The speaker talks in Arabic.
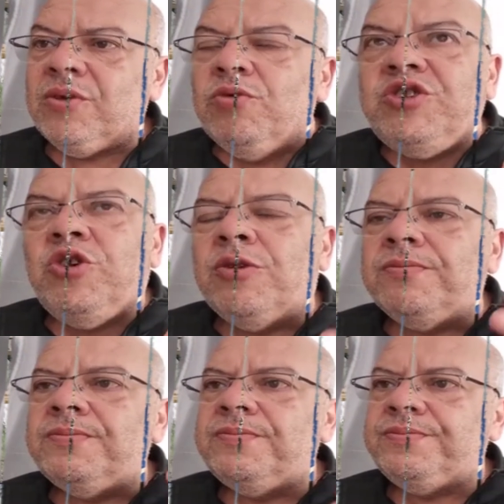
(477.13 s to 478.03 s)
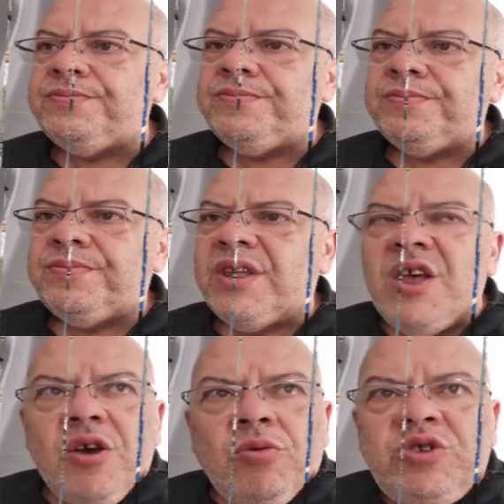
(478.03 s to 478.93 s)
وزعوهم
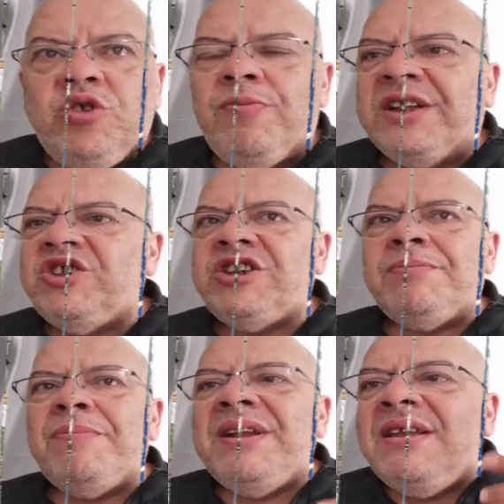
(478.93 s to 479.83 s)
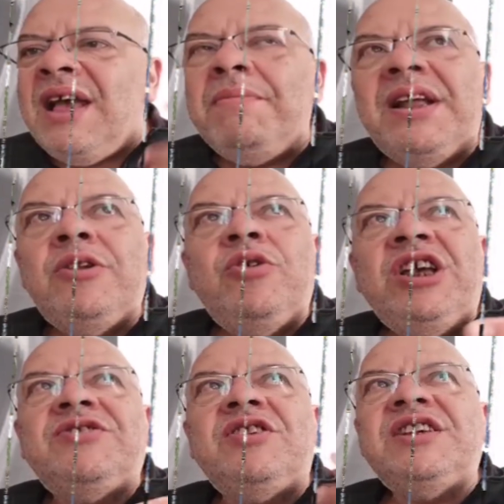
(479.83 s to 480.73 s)
وزعوهم عند الشباب اللي يامل انه
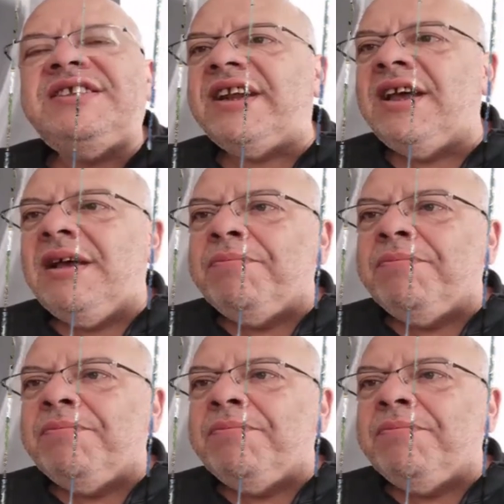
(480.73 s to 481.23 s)
يعيش في الجزائر